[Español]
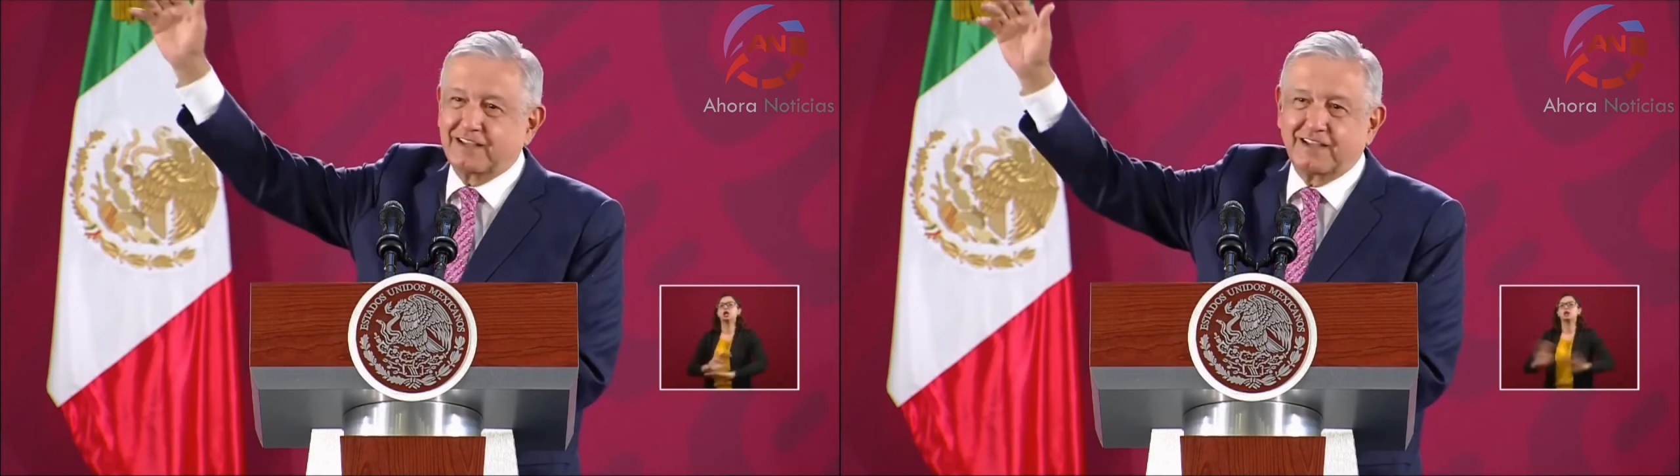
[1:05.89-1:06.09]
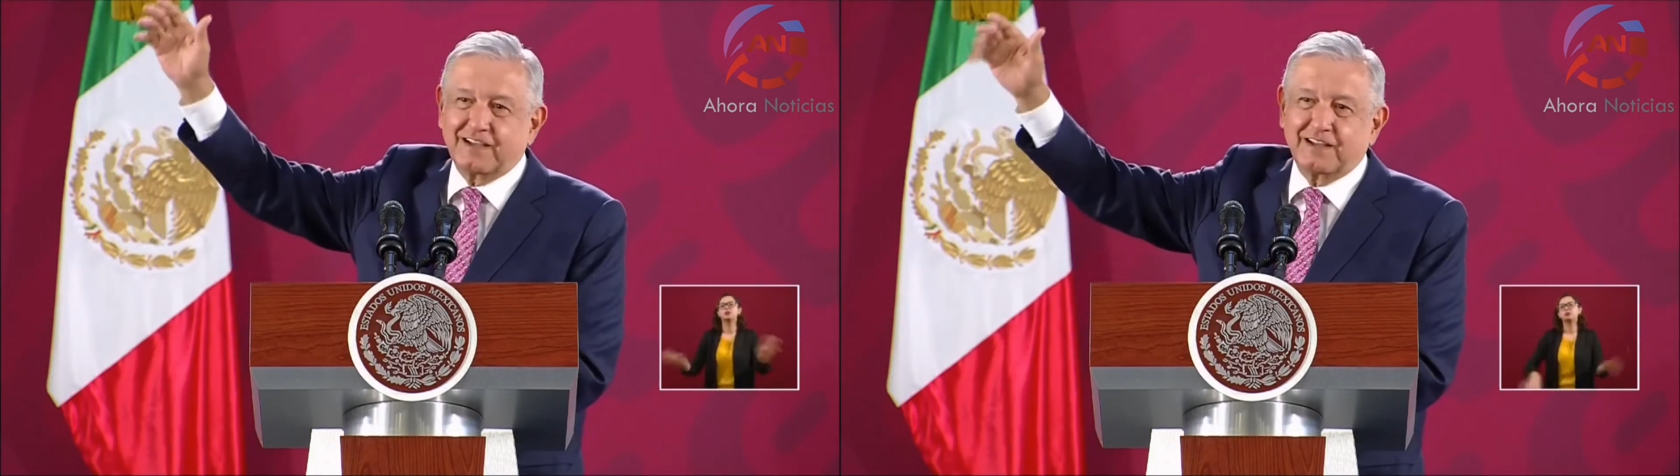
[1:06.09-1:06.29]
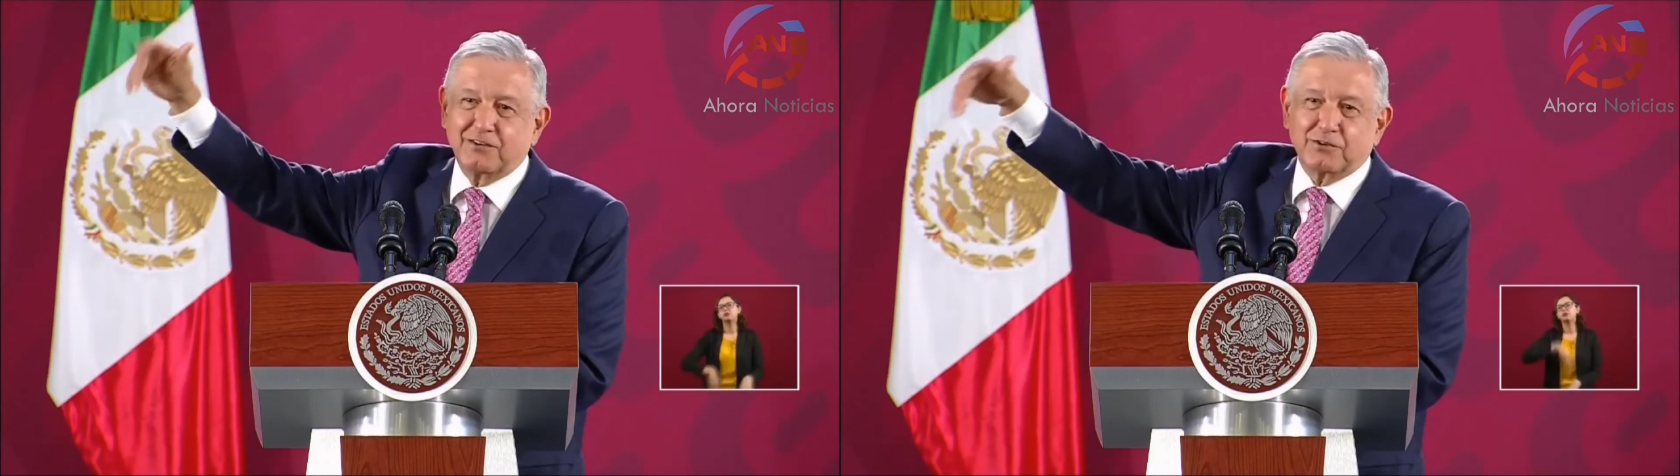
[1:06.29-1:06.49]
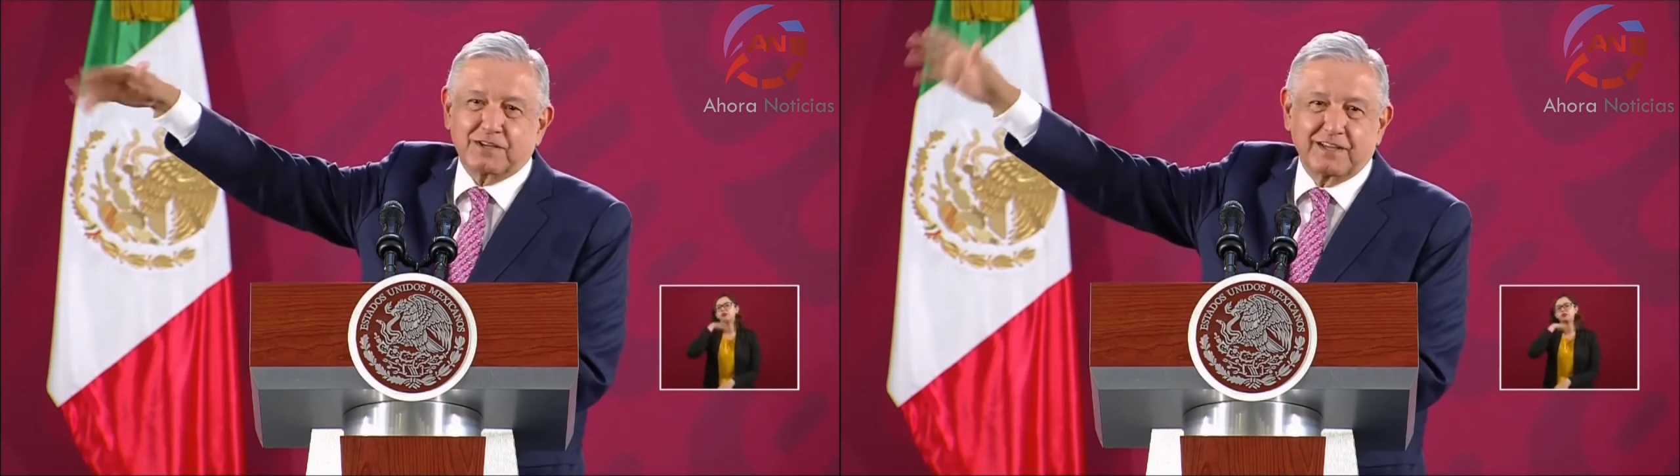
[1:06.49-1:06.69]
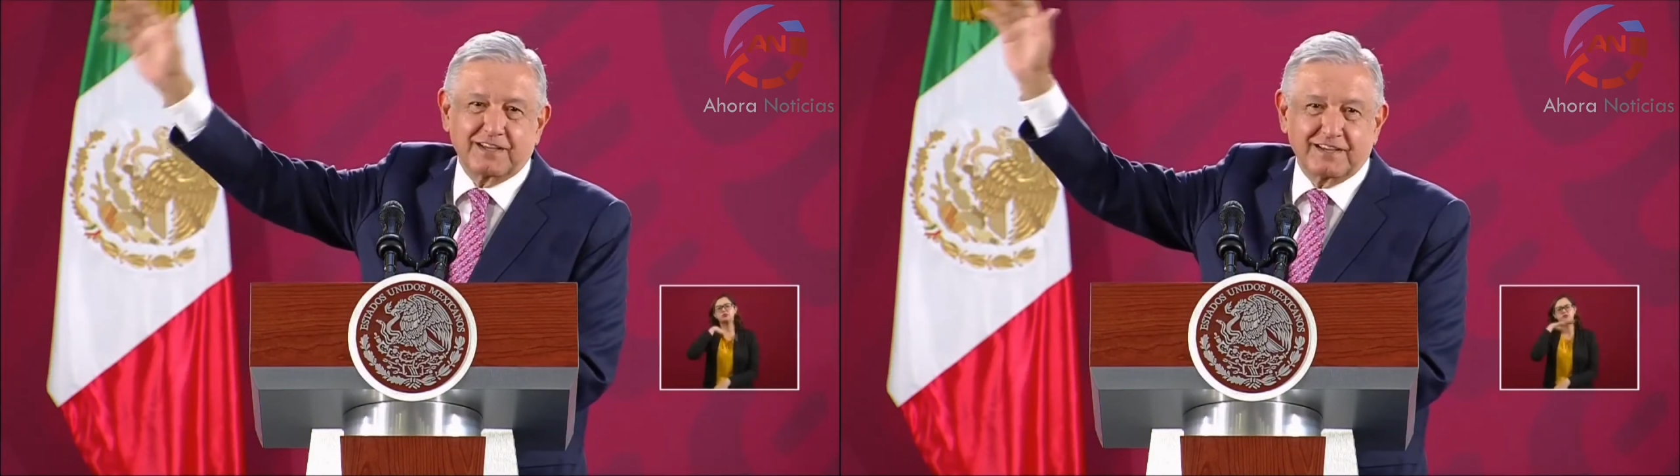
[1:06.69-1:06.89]
haga lo
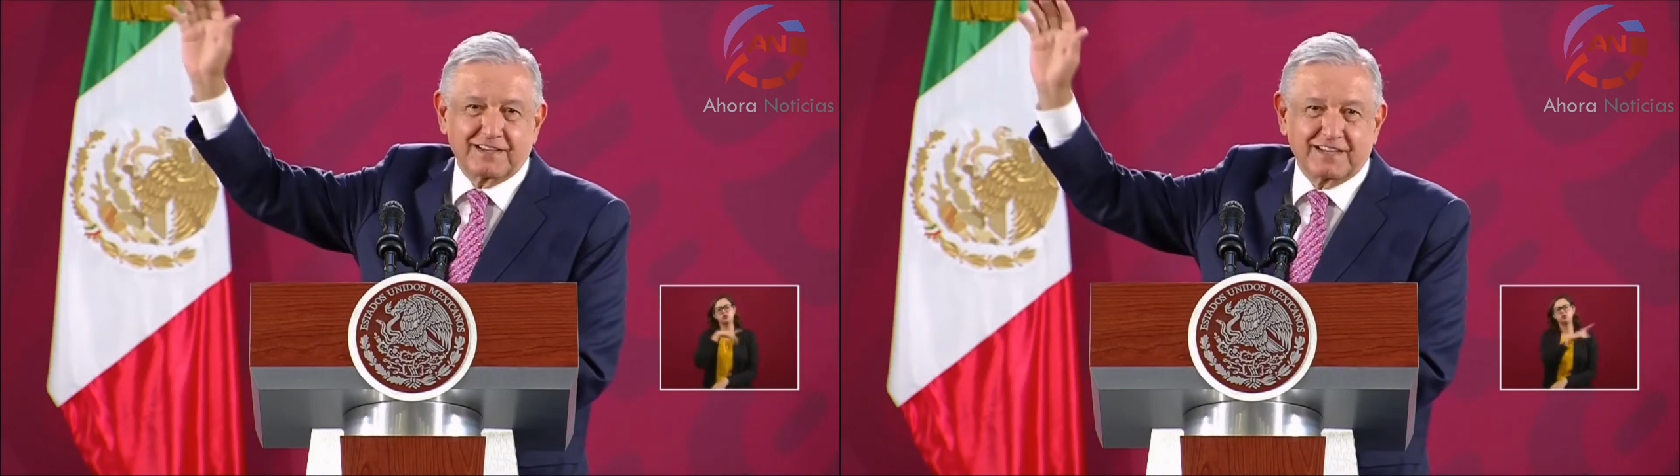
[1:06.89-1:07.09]
que